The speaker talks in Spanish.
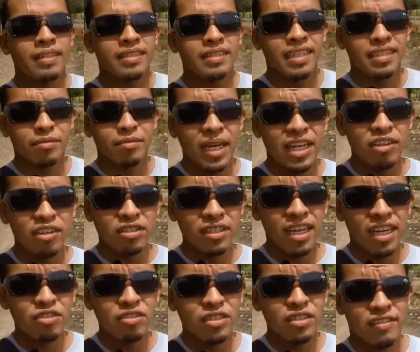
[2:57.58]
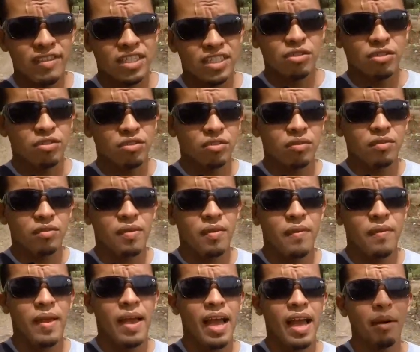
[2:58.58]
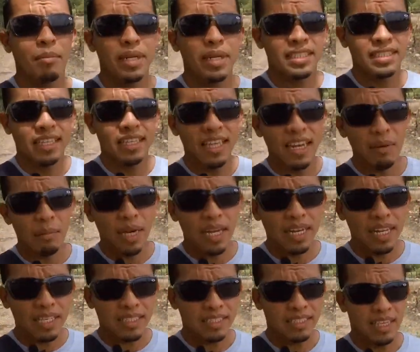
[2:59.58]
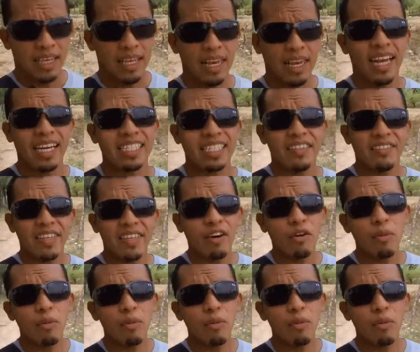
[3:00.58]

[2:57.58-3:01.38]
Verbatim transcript: Tras varios años de abandono, a merced de la maleza, la actividad